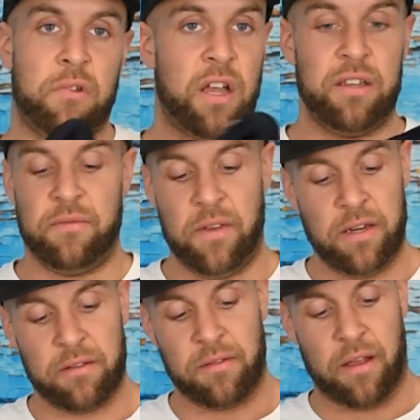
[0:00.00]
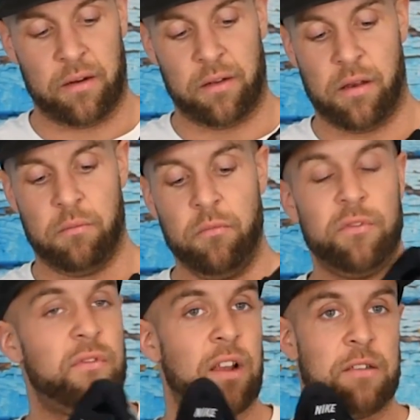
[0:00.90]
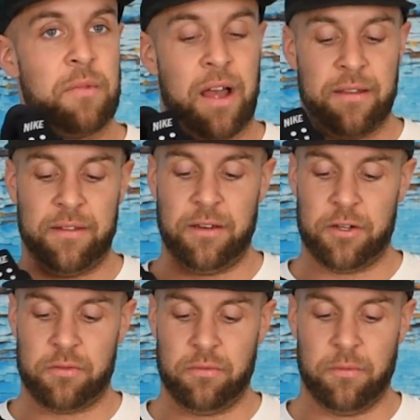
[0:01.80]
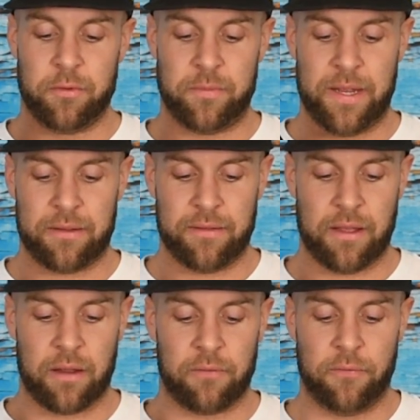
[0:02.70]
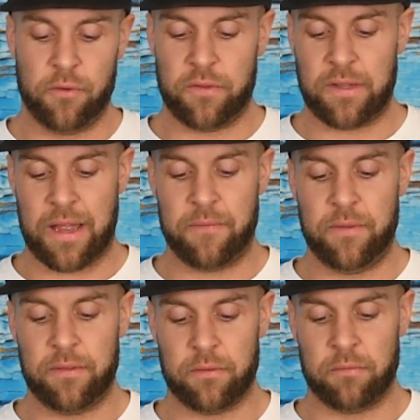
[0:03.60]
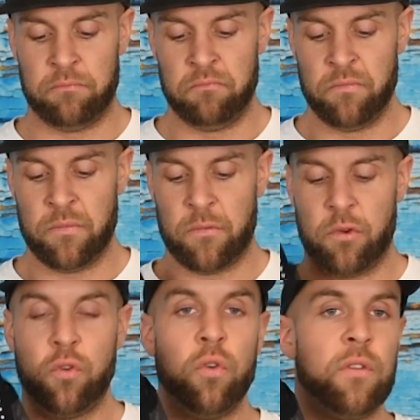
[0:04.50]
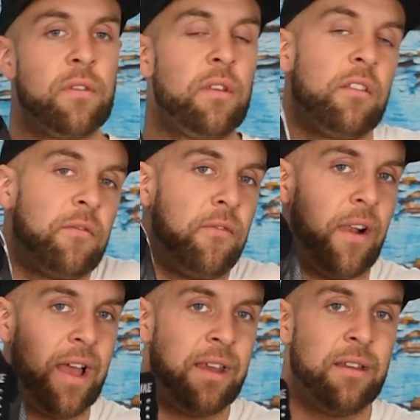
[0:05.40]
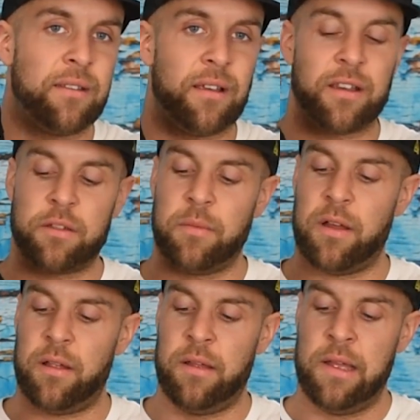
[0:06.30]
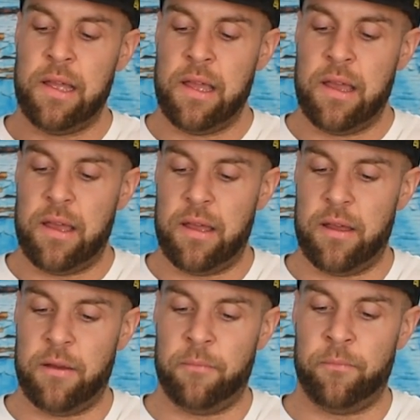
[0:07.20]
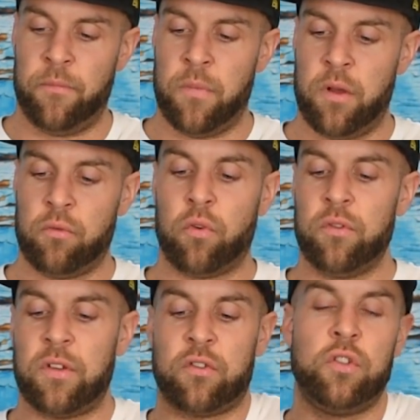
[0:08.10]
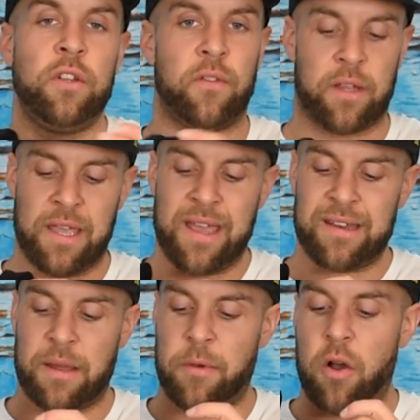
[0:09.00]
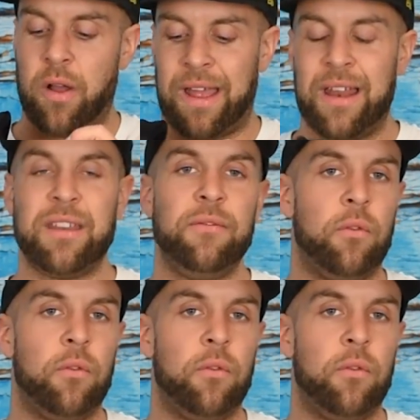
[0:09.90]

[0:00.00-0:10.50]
kann ich wenig zu sagen gerade. Muss ich gleich mal anziehen, den Schuh, um euch mehr zu sagen. Fühlt sich an wie so ein günstiges Flynet, sage ich mal. Ähm, grundsätzlich nicht verkehrt, aber auch relativ